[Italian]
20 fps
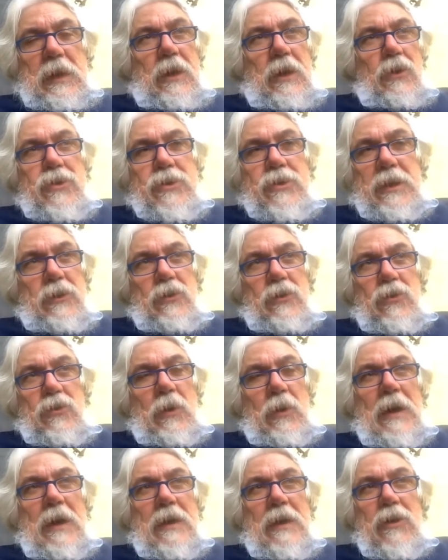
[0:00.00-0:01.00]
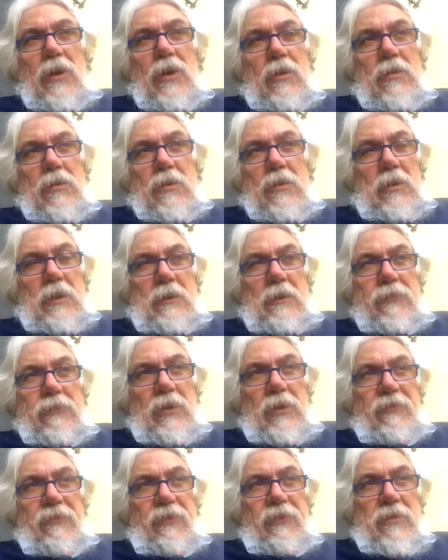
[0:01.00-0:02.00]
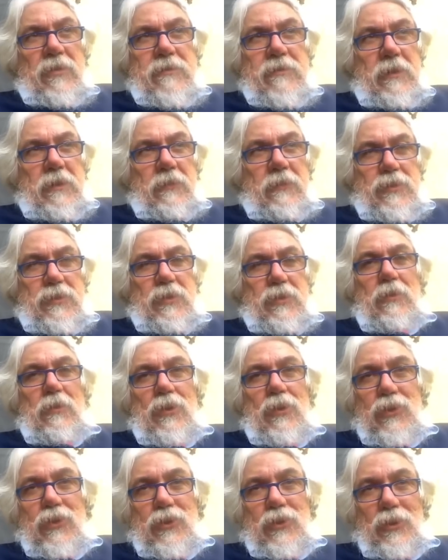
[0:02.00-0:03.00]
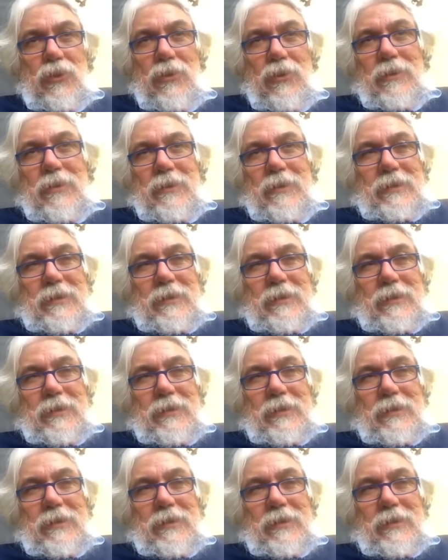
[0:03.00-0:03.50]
Allo stato attuale no, con, la, con le forze di questo mondo no.